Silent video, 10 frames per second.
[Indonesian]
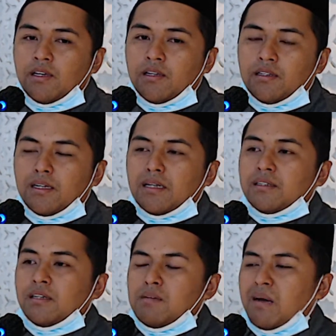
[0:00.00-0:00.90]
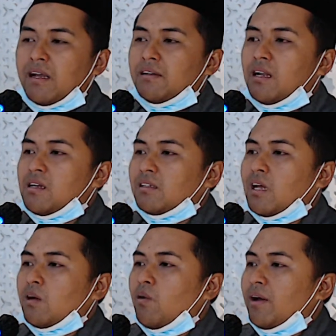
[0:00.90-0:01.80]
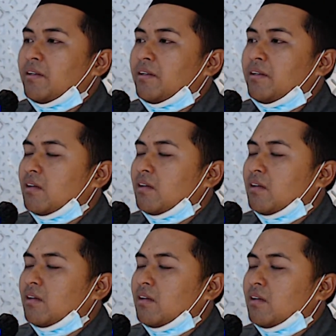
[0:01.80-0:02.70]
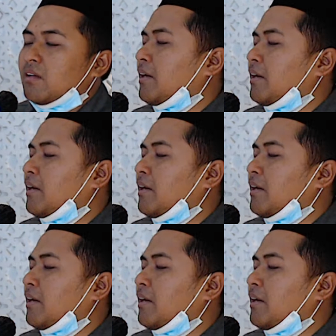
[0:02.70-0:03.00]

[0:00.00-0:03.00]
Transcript: dengan keimanan dan ketakwaan yang sesungguhnya